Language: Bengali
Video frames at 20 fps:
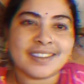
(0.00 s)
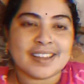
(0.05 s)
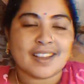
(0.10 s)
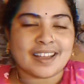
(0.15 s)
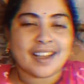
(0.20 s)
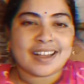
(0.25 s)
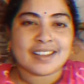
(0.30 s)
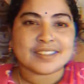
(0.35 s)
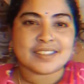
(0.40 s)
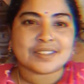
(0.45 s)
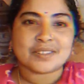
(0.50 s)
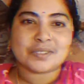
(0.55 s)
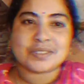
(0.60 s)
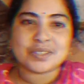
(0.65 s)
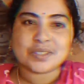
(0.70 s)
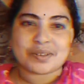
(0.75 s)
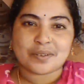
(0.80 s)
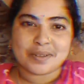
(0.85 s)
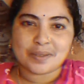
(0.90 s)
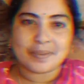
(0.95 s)
আশা করি
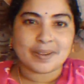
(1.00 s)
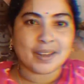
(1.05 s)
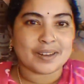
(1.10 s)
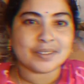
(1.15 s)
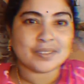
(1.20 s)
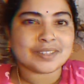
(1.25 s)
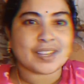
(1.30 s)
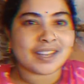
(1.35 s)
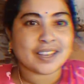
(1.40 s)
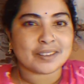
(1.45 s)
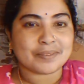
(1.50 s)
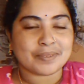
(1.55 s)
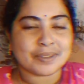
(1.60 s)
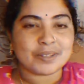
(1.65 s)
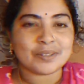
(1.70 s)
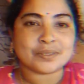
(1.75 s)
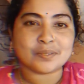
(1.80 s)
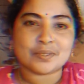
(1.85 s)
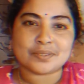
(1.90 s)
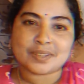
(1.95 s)
সবাই ভালো থাকবে
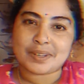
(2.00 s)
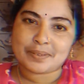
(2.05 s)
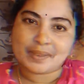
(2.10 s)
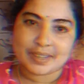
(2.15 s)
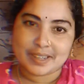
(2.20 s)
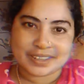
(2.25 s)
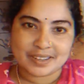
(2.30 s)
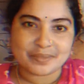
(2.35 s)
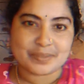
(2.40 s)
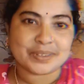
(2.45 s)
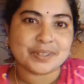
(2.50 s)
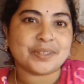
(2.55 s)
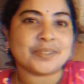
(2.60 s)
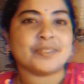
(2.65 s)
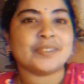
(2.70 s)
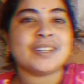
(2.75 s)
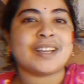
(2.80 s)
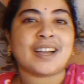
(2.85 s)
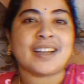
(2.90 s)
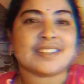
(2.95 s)
নতুন আবার একটা ভিডিও নিয়ে
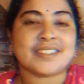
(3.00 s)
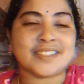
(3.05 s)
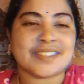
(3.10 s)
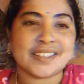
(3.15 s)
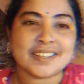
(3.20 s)
আসছি